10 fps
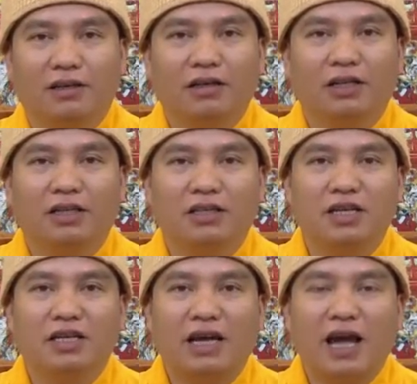người thì
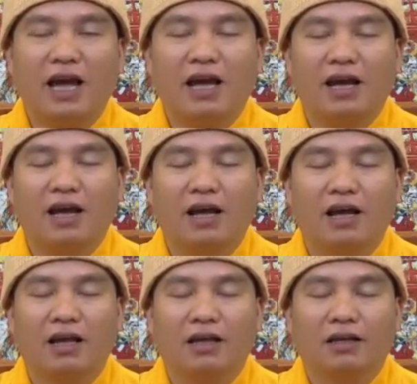sinh ra
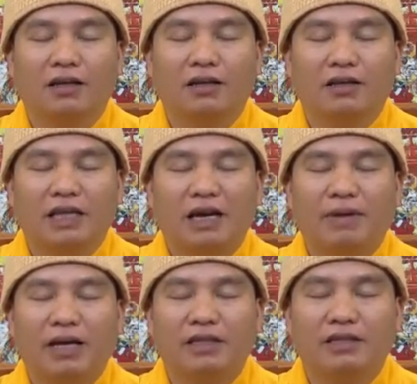cha
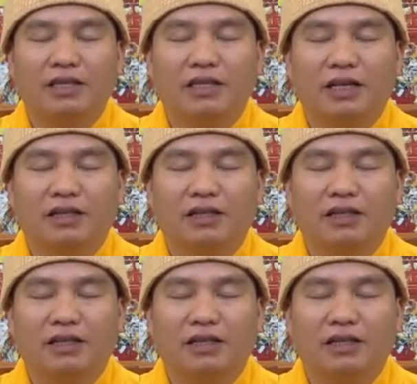mẹ thì sinh ra